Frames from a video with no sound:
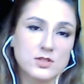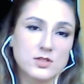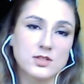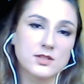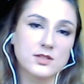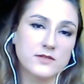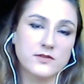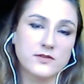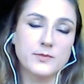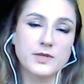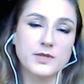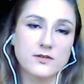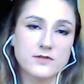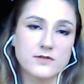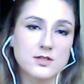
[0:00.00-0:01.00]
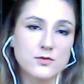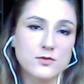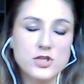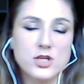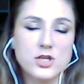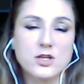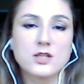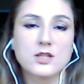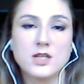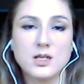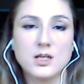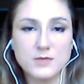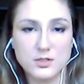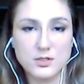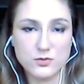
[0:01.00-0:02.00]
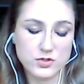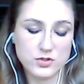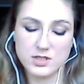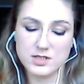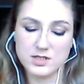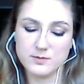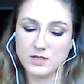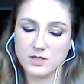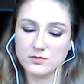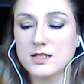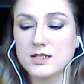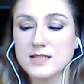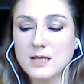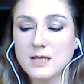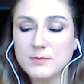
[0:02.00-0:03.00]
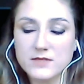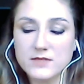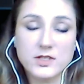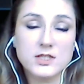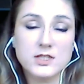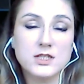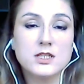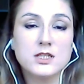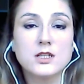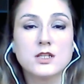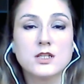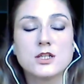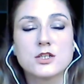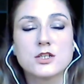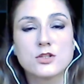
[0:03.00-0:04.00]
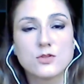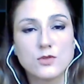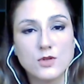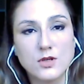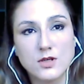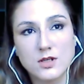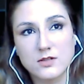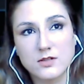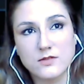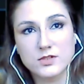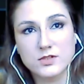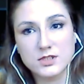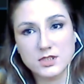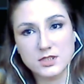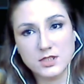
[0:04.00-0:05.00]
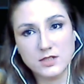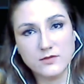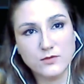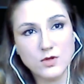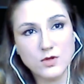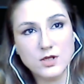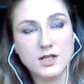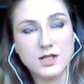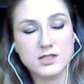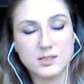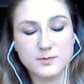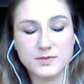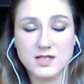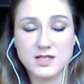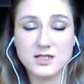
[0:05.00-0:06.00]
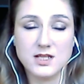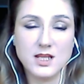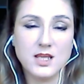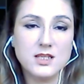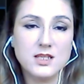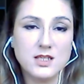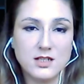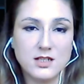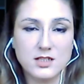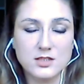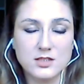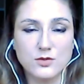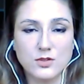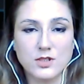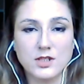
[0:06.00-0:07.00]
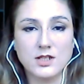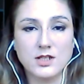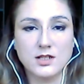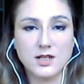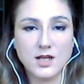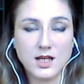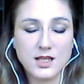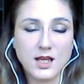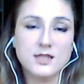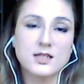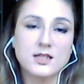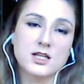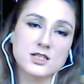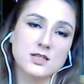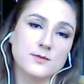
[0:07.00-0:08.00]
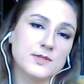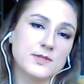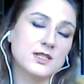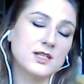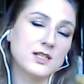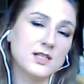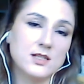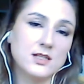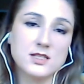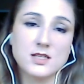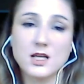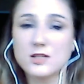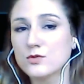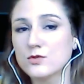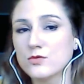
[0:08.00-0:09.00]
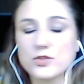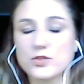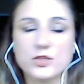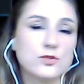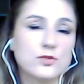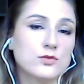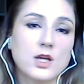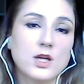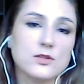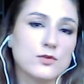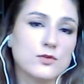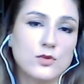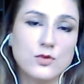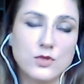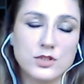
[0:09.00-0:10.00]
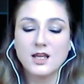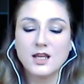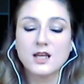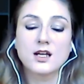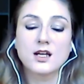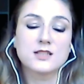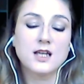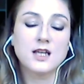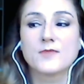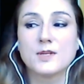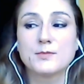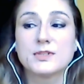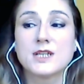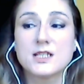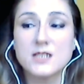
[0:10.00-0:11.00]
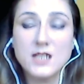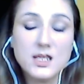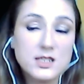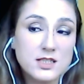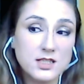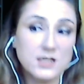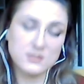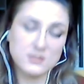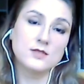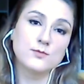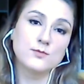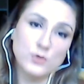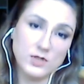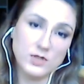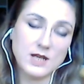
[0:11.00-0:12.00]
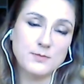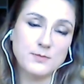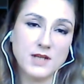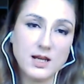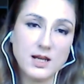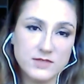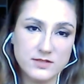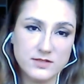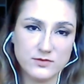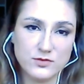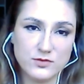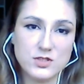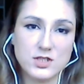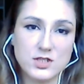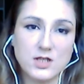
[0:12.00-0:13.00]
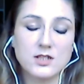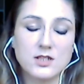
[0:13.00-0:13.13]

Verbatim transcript: этого первого случая, когда я обнаружила измену. Самое отвратительное, что э, вот эта тревога, это подозрение, которое однажды поселилось, оно уже никуда не уходит. Когда подозрения тем более оправдываются,